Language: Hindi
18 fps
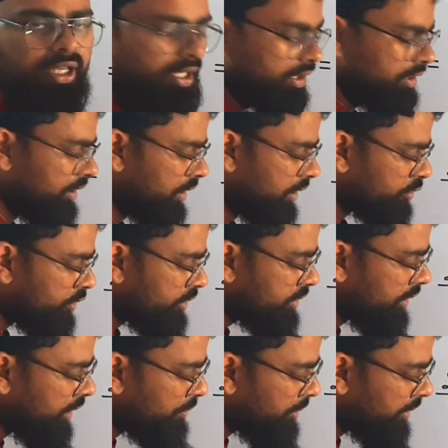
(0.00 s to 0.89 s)
है ना तो
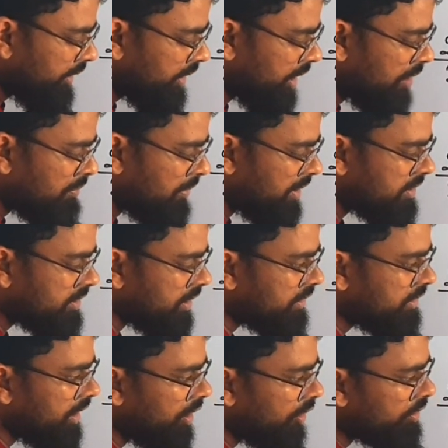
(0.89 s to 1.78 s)
इसीलिए मैंने यहाँ माइनस
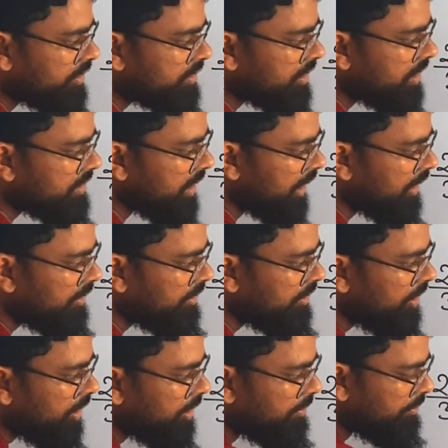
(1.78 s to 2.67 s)
कर दिया और इसका
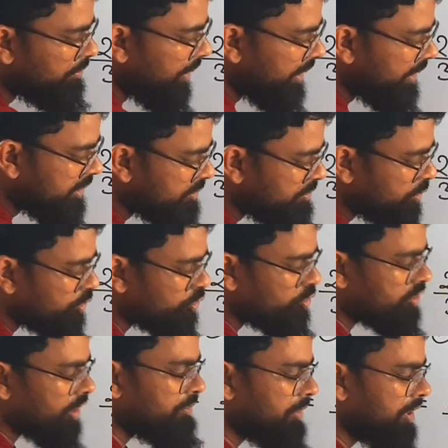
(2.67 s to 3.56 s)
साइन माइनस में तो
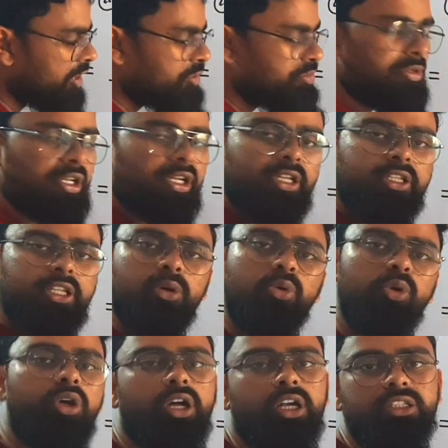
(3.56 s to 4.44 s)
उसको साइन माइनस में रहने
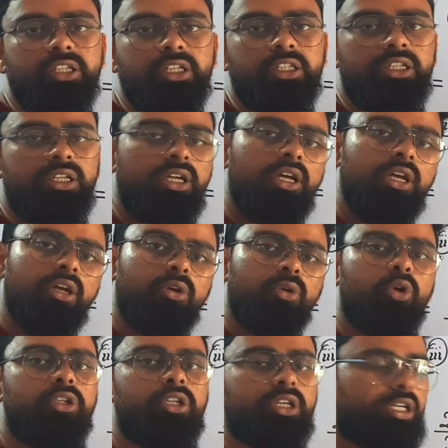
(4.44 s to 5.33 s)
दिया कोई हर्ज नहीं है
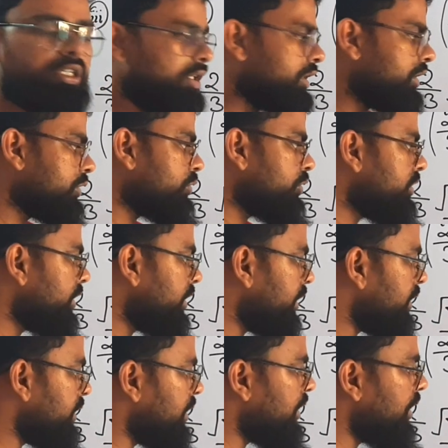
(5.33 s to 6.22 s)
कोई दिक्कत नहीं है इसको
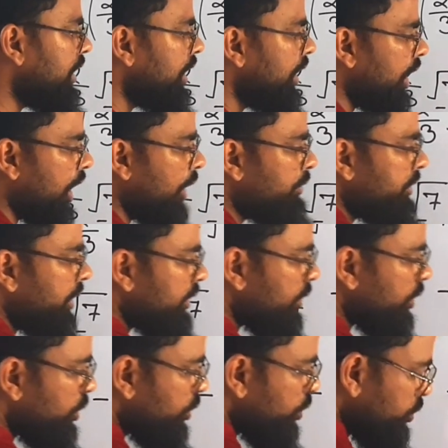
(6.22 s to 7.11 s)
इतने रहने दिया अब
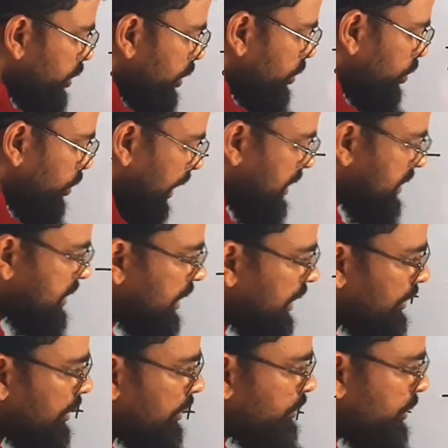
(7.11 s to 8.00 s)
यहाँ देखो टू से टू
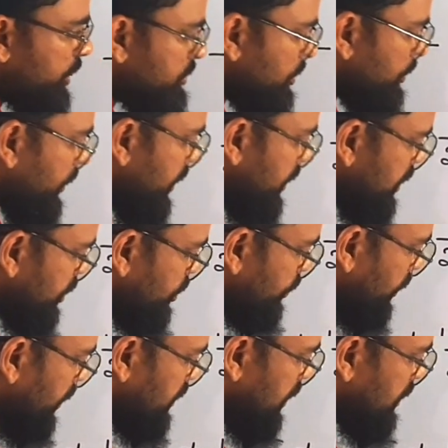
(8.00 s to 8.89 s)
कैंसिल बीच में प्लस है
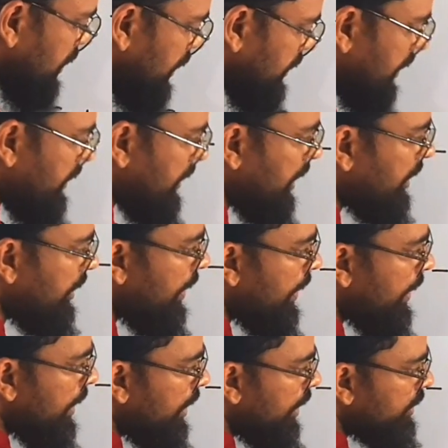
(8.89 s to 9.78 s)
तो प्लस का साइन दे दिया
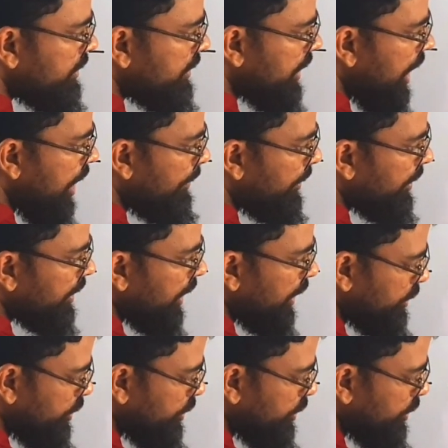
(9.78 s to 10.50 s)
यहाँ पर